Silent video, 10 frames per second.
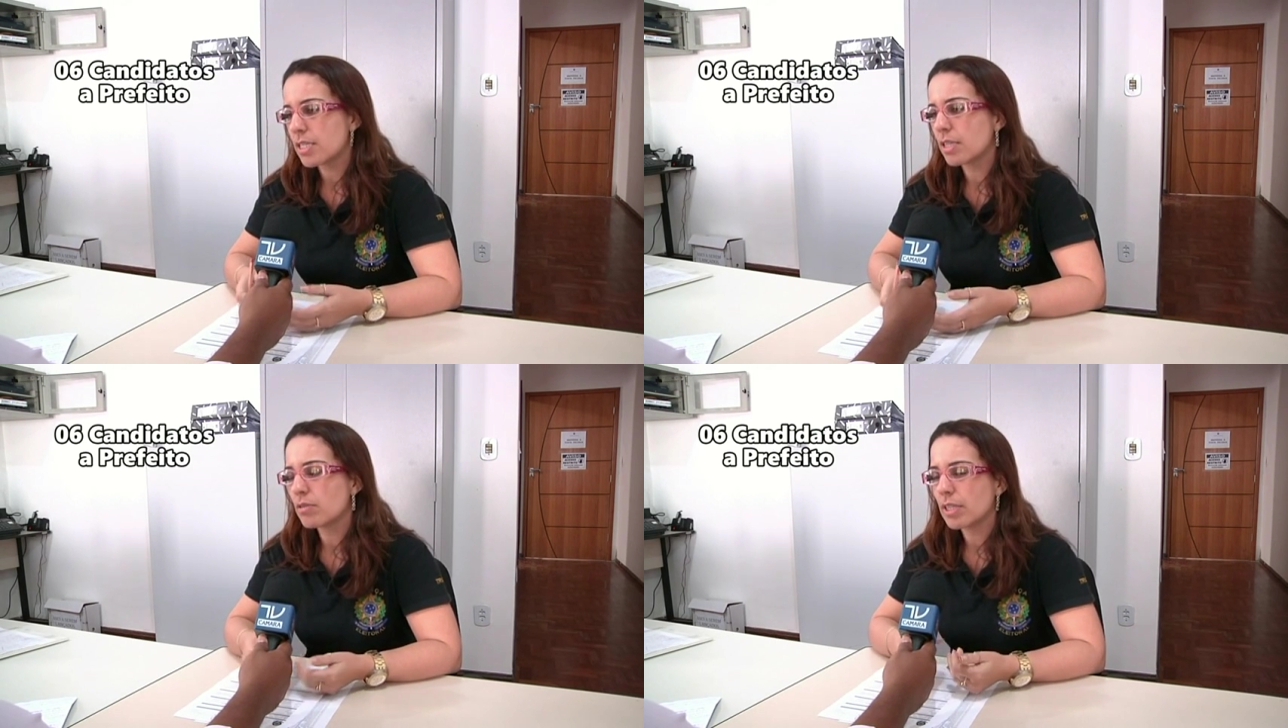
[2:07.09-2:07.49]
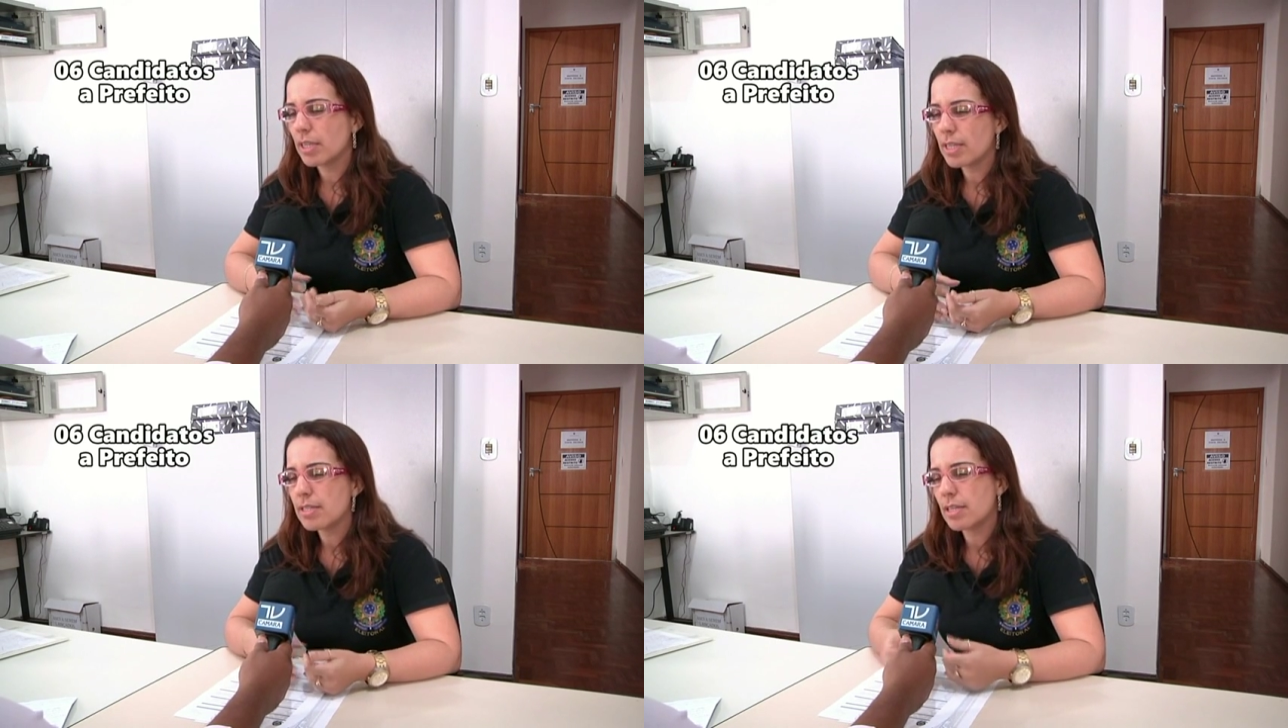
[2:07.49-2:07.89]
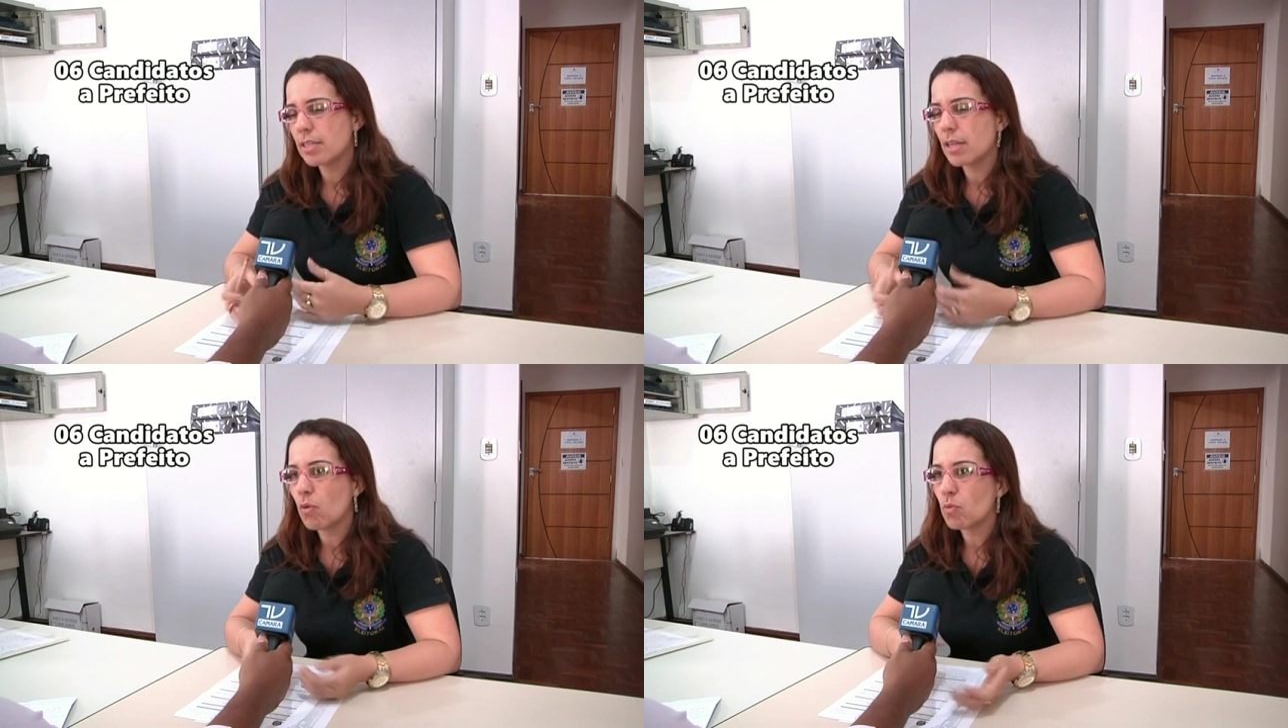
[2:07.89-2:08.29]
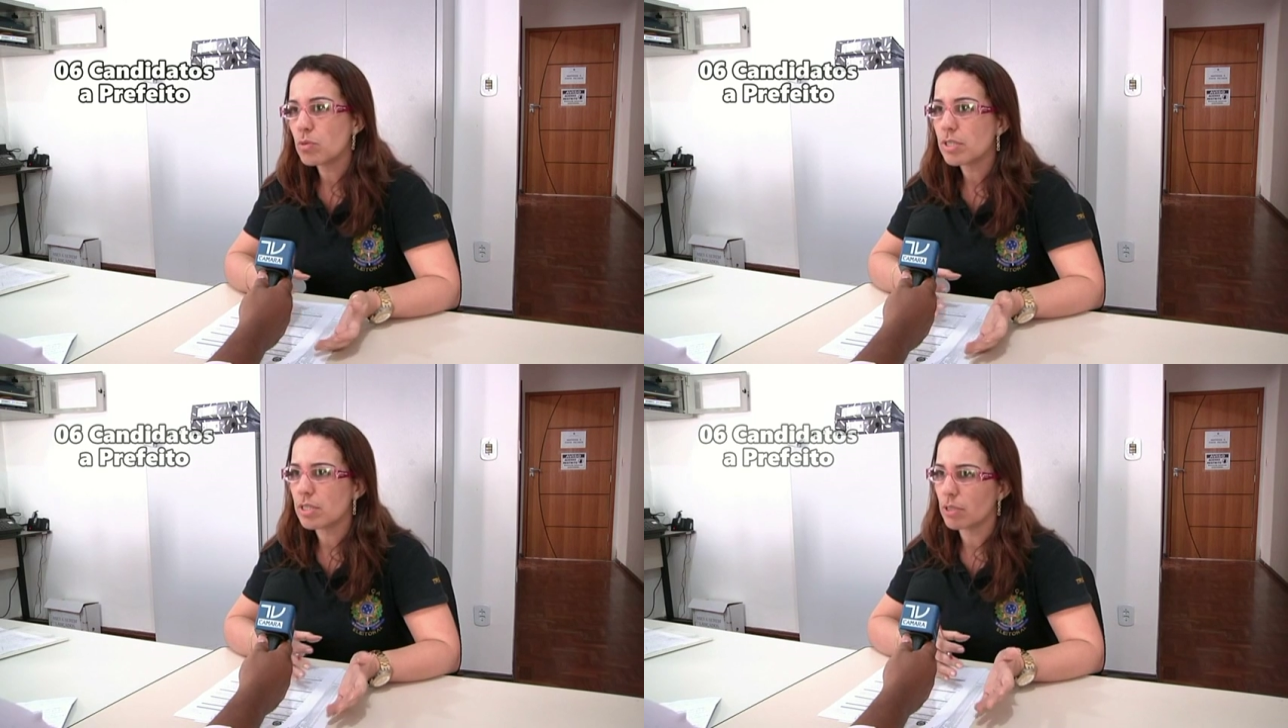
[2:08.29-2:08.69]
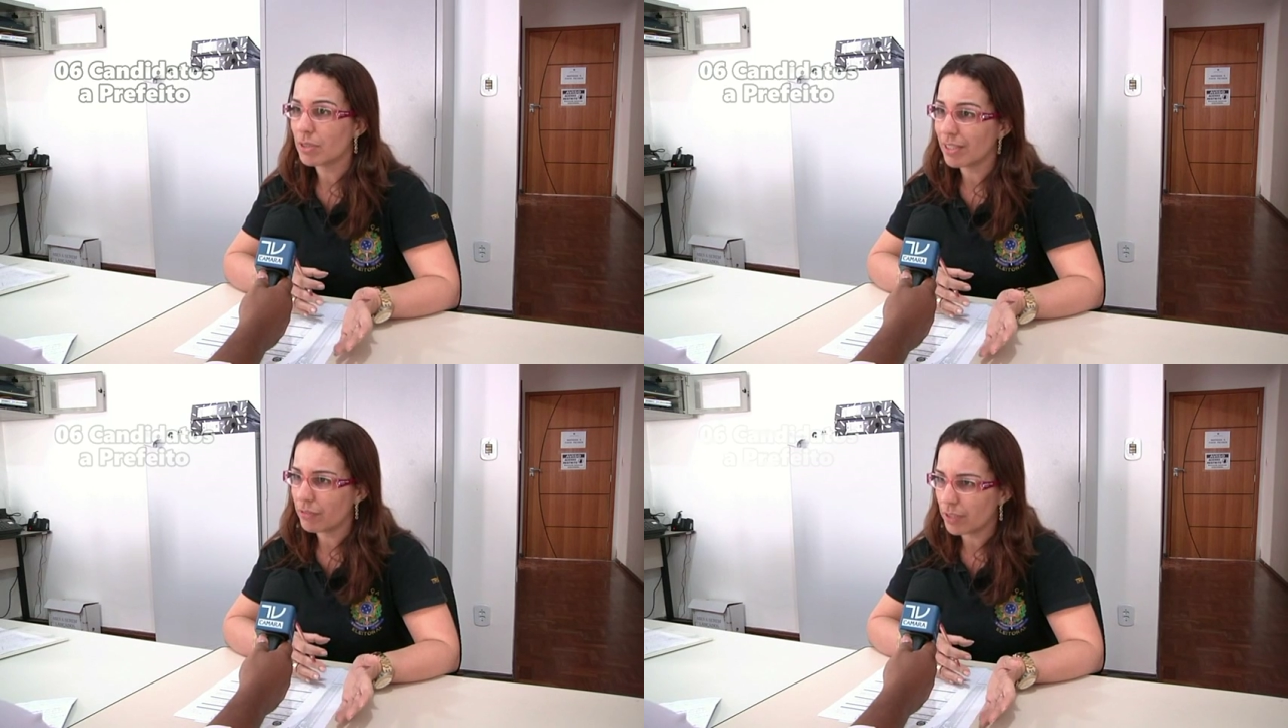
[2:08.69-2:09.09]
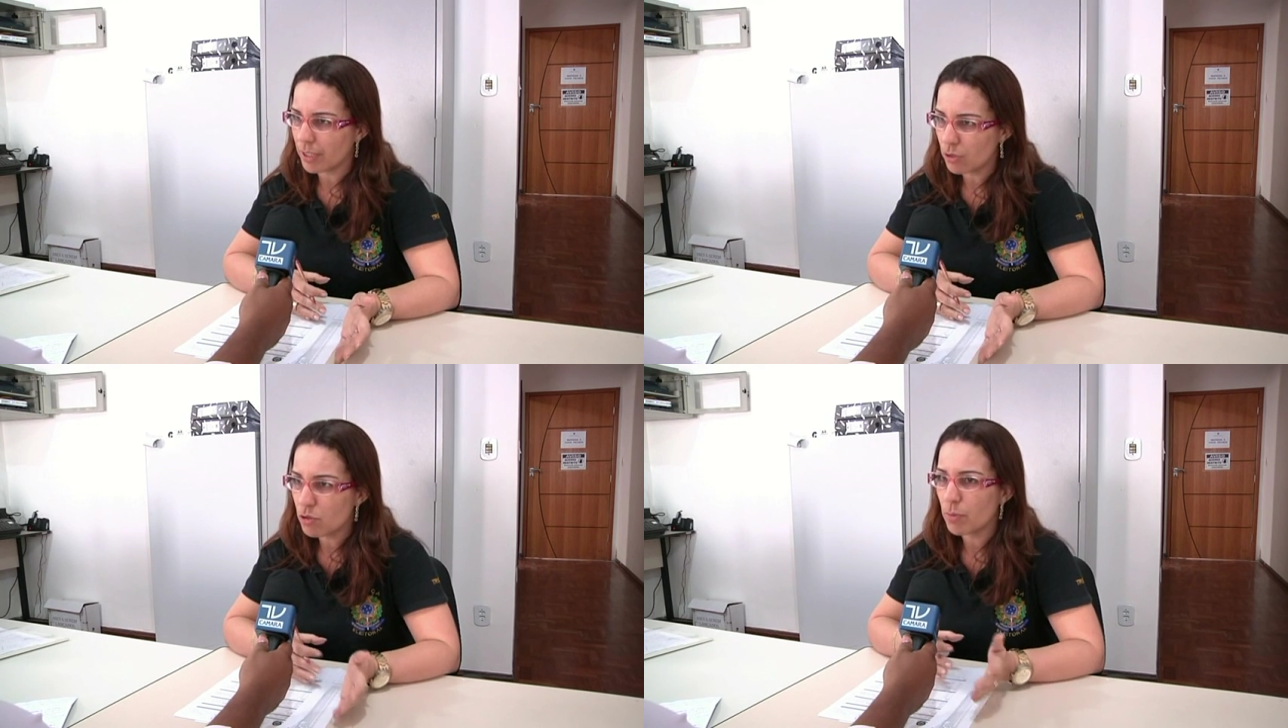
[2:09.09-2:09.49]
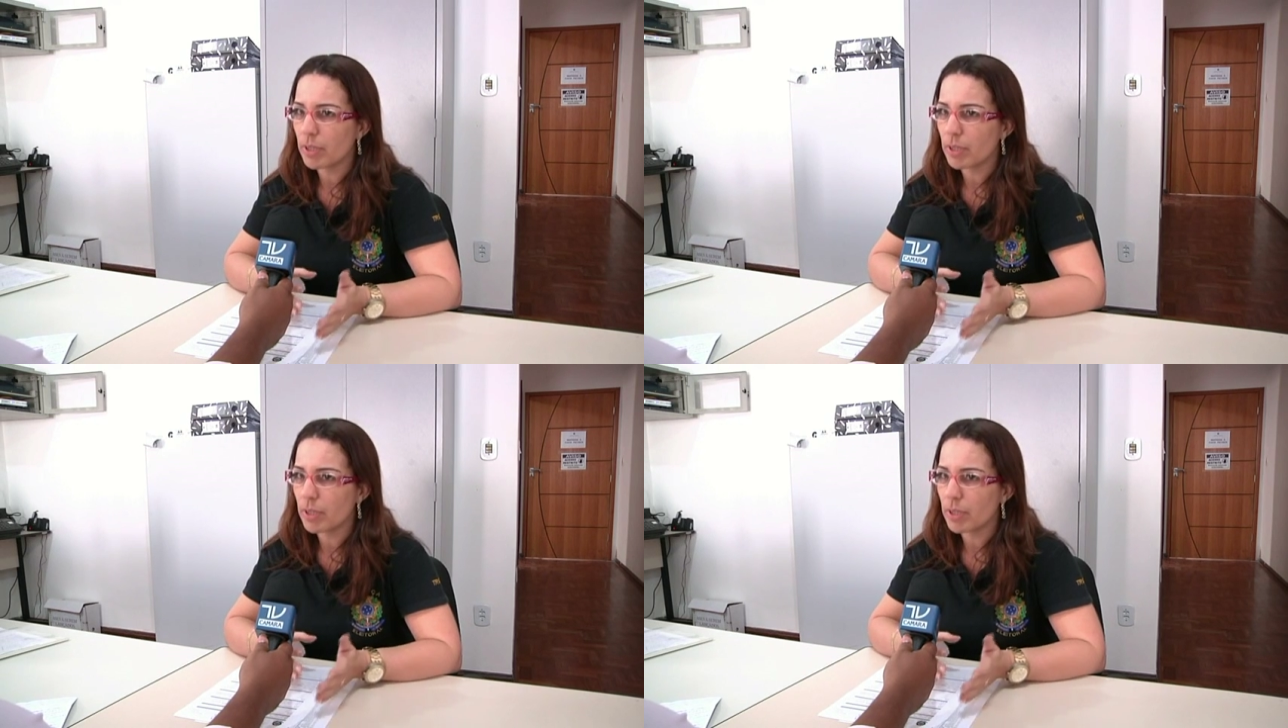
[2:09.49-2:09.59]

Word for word: Sendo que desses aí tem alguns que estão indeferidos,